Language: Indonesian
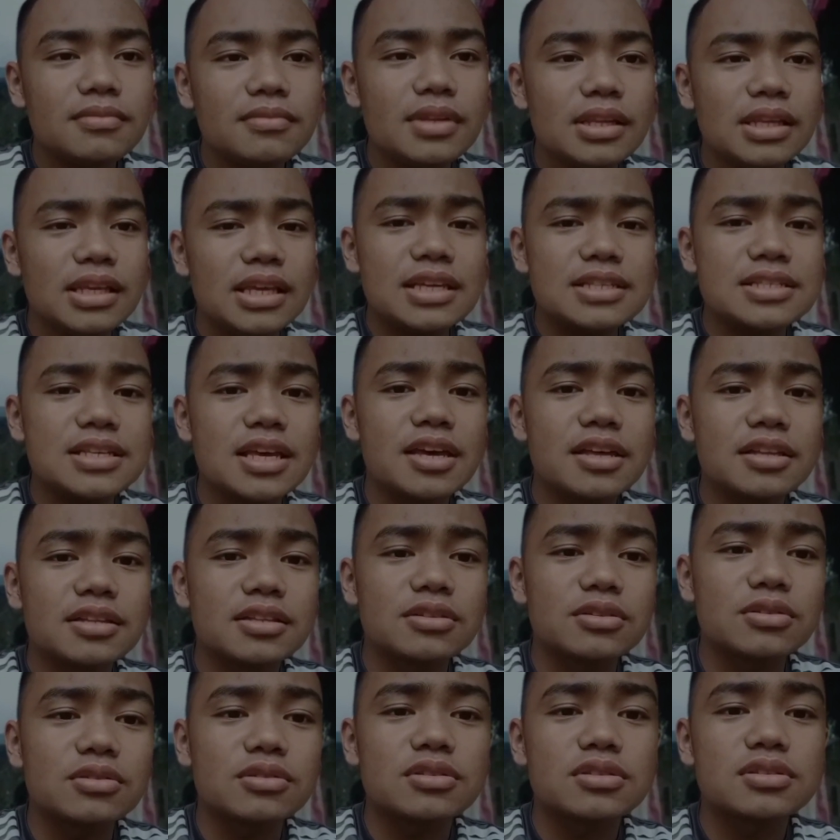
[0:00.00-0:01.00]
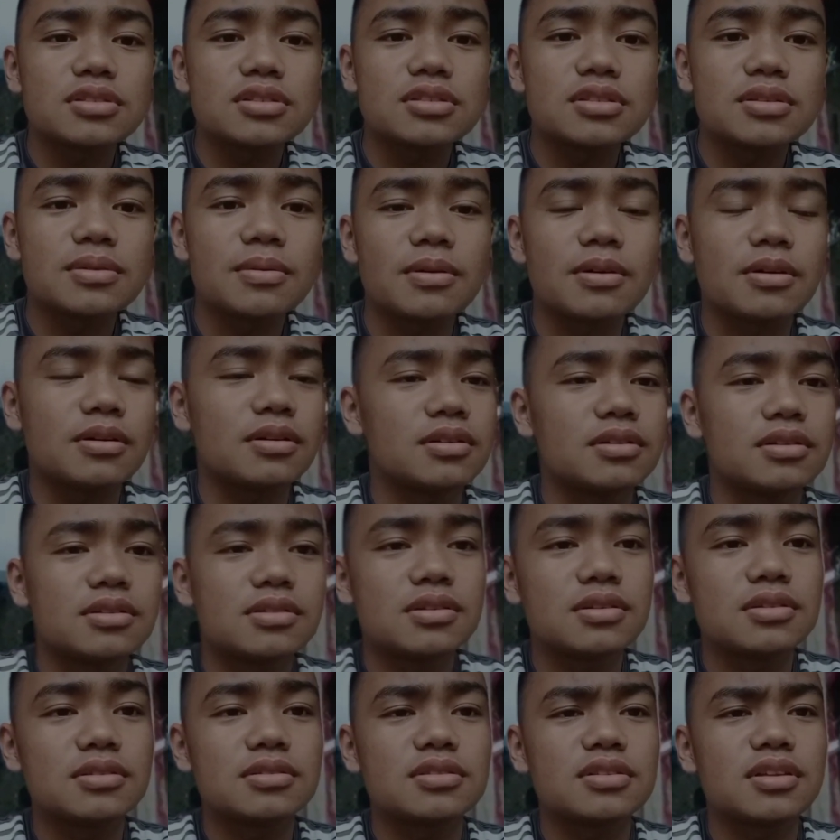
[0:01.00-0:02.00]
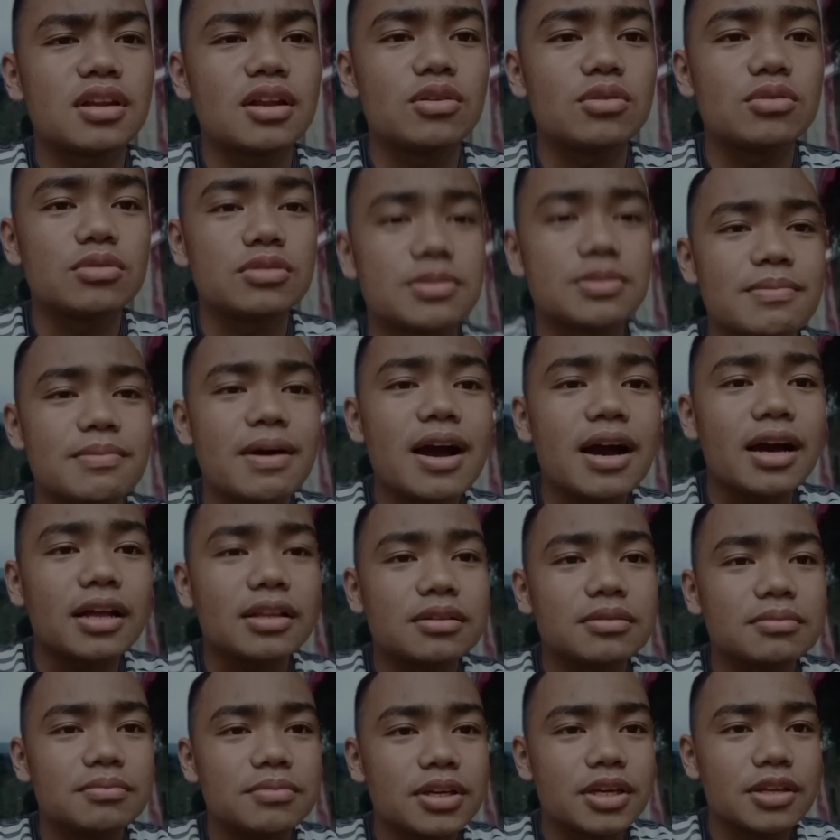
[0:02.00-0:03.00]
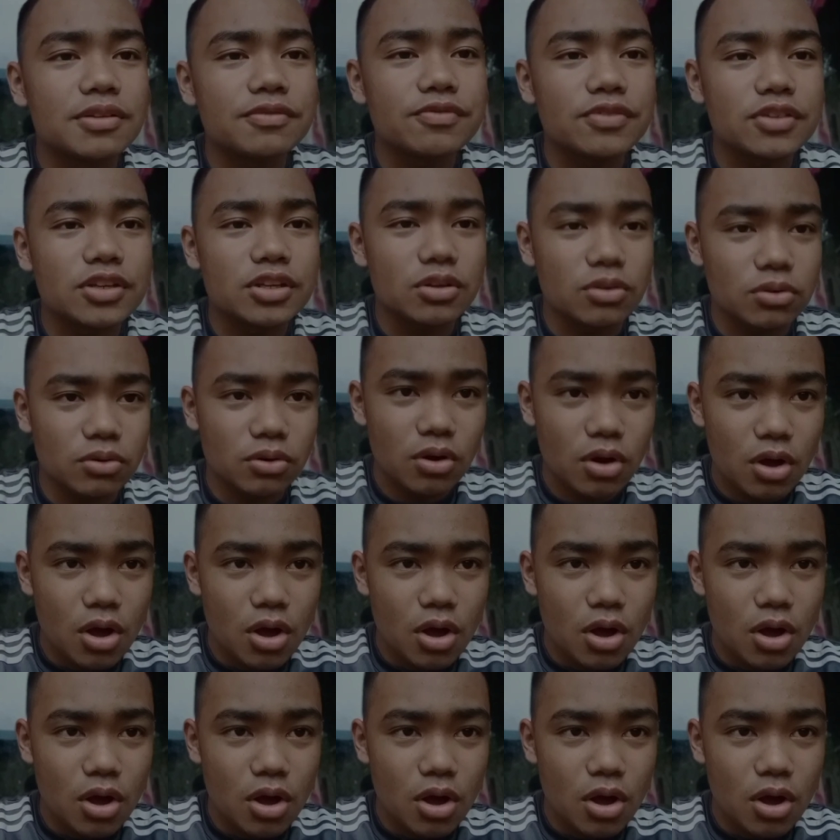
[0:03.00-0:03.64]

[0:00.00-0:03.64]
Ya saya terus so, selalu semangat bikin video.